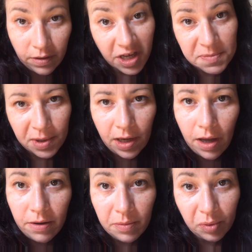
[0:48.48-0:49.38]
À ce
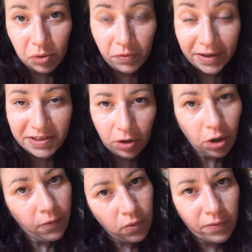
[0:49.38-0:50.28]
prix-là, euh, pour trouver un
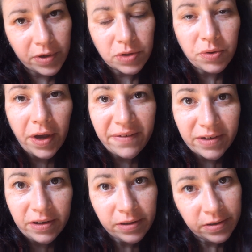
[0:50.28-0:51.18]
acquéreur, faut envoyer du
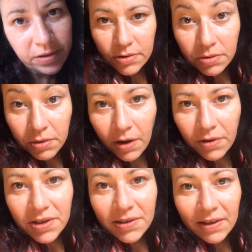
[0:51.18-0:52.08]
rêve, hein. Je te
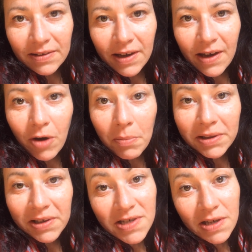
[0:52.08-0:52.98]
garantis que t'as intérêt à avoir
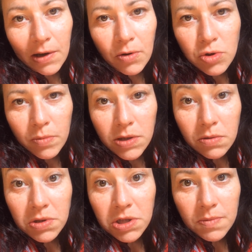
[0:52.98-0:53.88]
maîtrisé ta
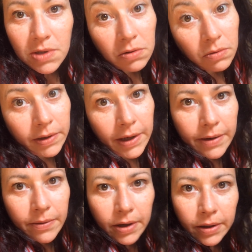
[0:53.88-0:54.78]
consommation de chips et de
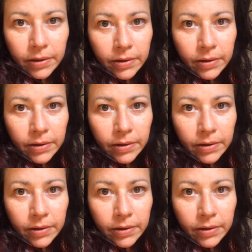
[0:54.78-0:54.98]
Nutella, quoi.